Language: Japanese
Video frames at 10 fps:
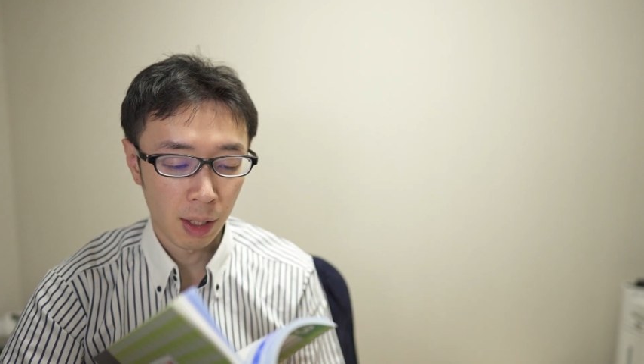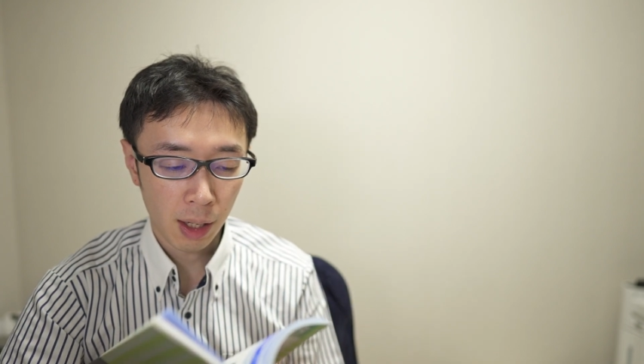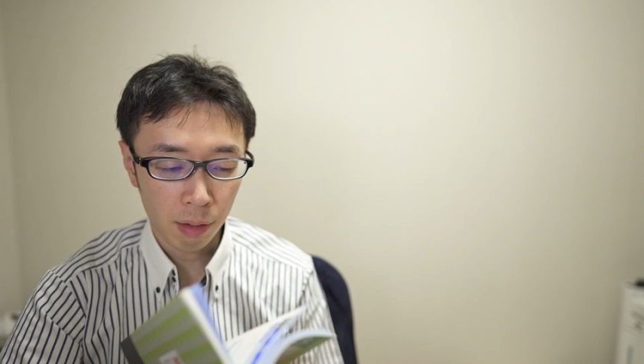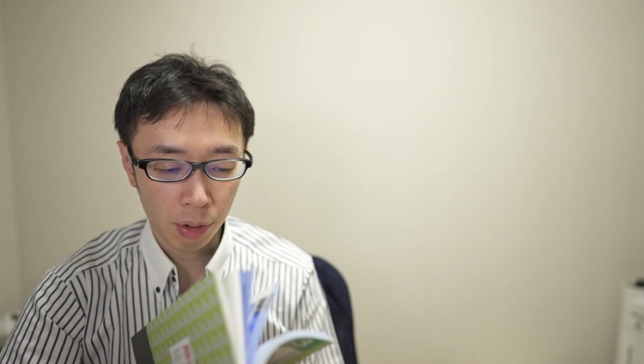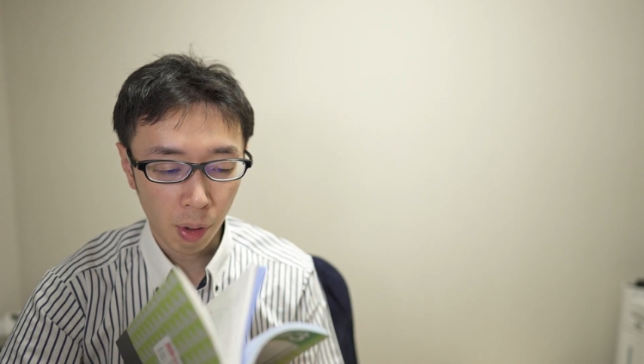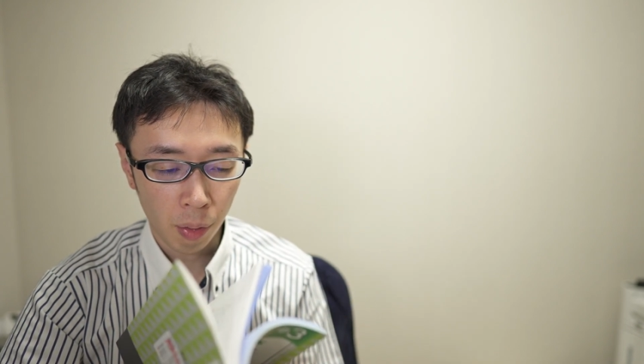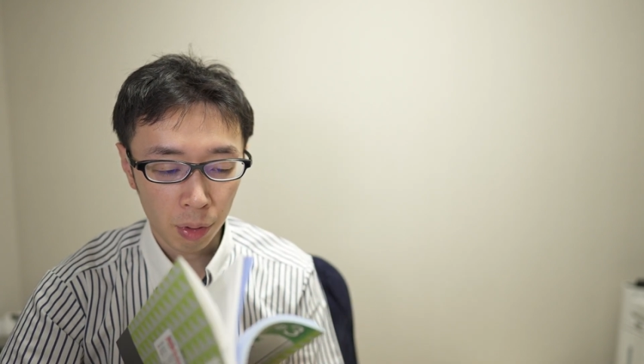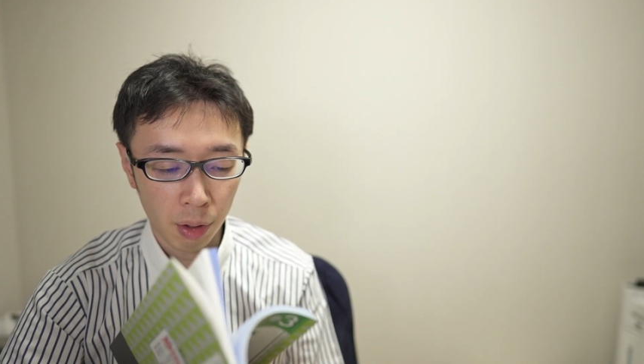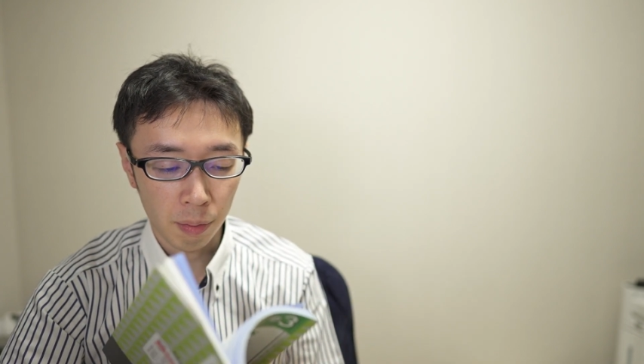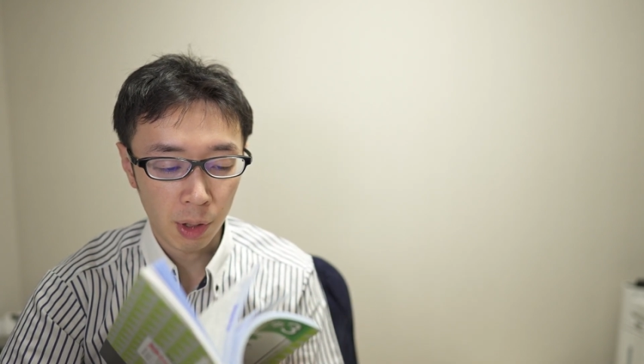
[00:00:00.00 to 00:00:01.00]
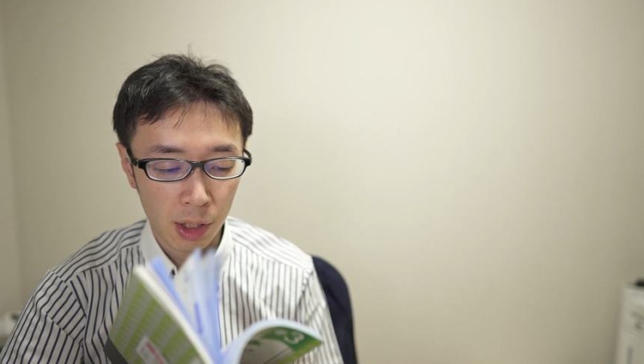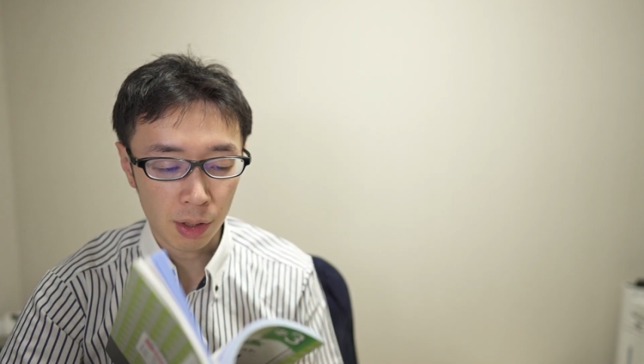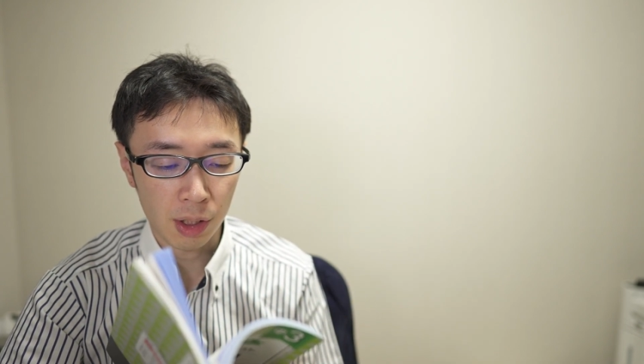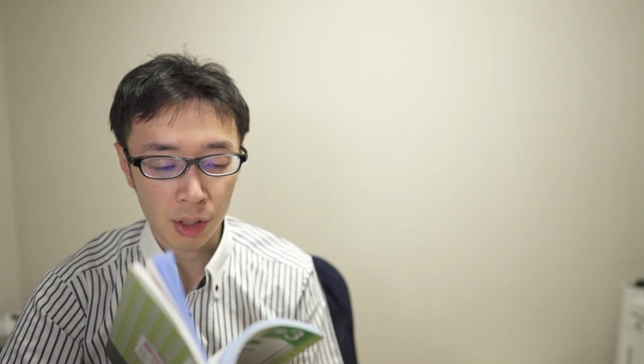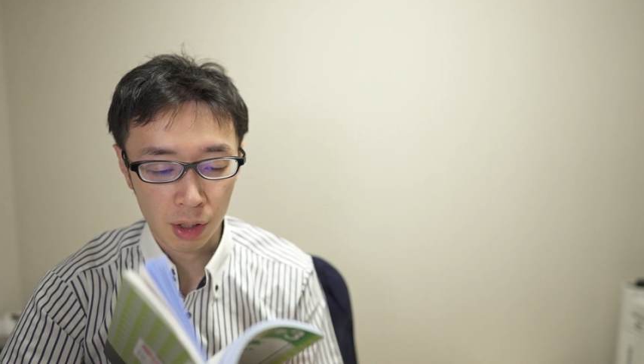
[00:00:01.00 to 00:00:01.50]
レイアウトは本当に見や
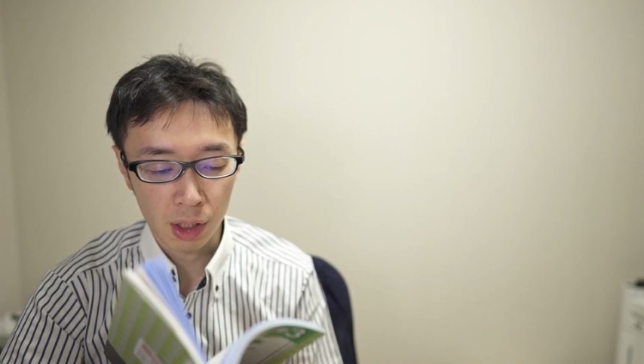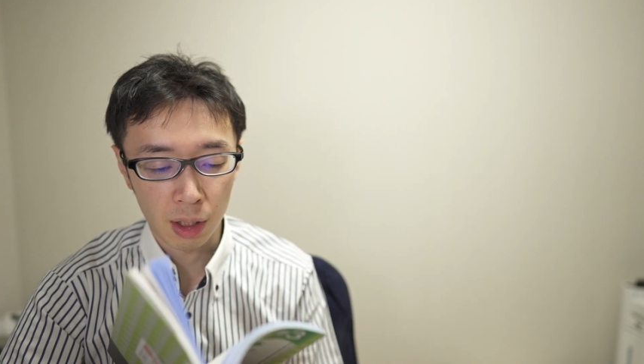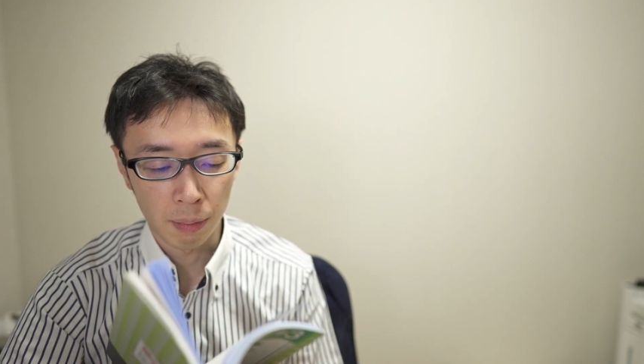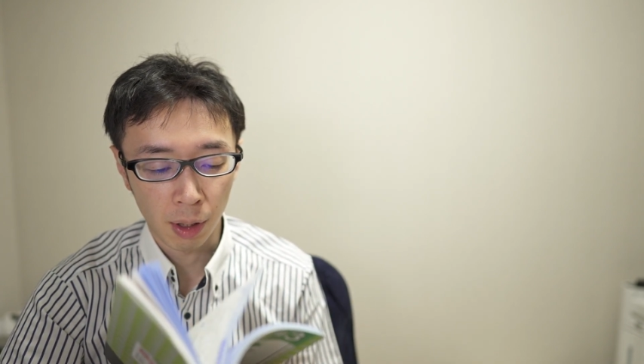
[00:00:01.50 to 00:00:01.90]
すいですし、